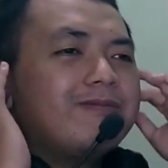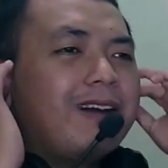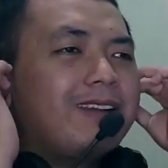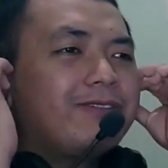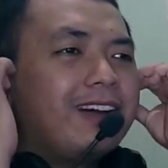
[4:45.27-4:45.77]

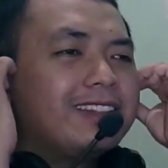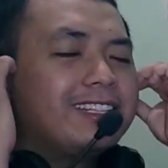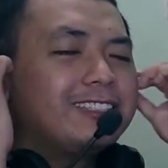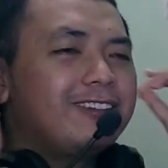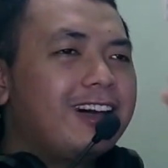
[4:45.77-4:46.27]

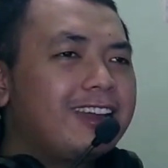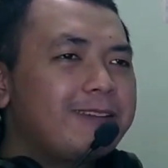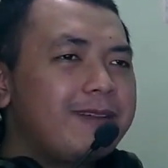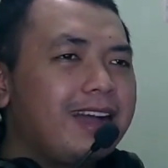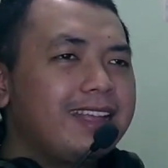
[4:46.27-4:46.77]
manfaatin
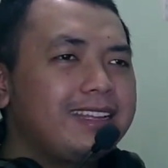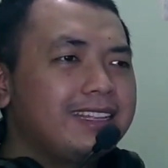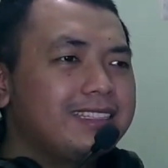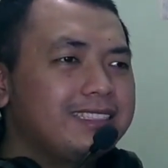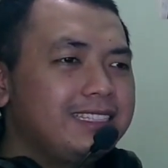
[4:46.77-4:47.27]
suara
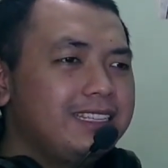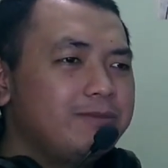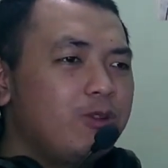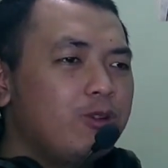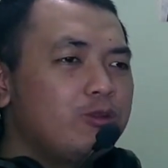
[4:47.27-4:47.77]
makanya
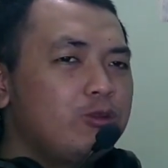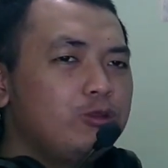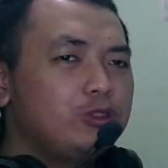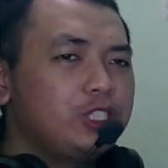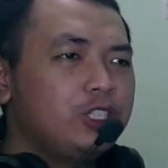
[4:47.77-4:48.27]
si
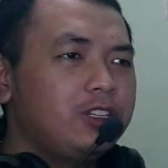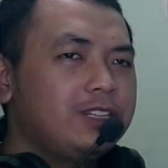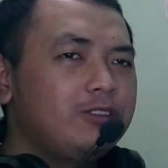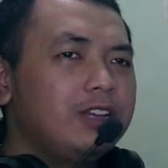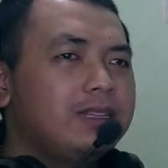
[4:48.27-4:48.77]

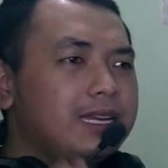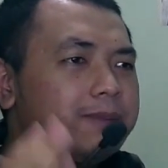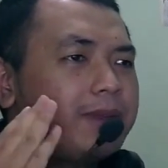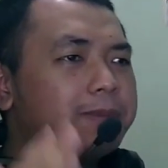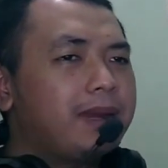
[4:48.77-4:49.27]
Mogusionnya juga jadi
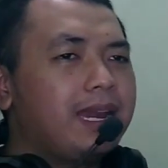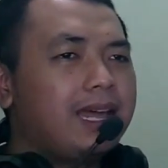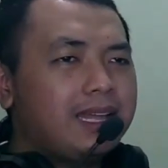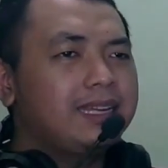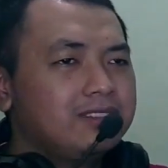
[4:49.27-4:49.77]

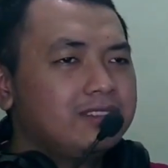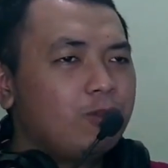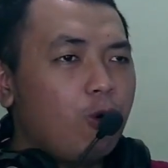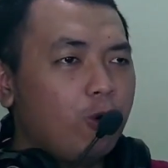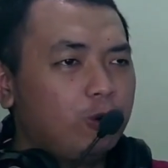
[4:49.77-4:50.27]
pelan-pelan.
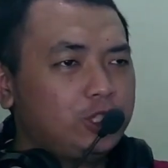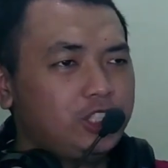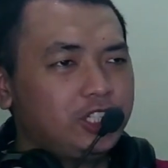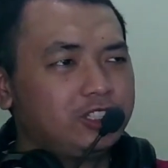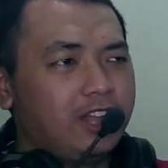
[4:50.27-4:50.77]
Oh
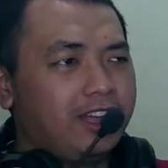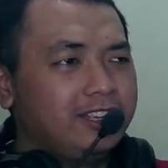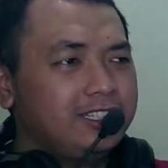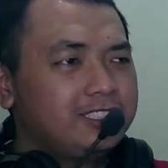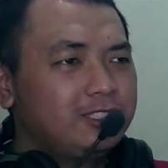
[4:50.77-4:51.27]
shit,
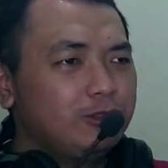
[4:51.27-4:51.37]
nice.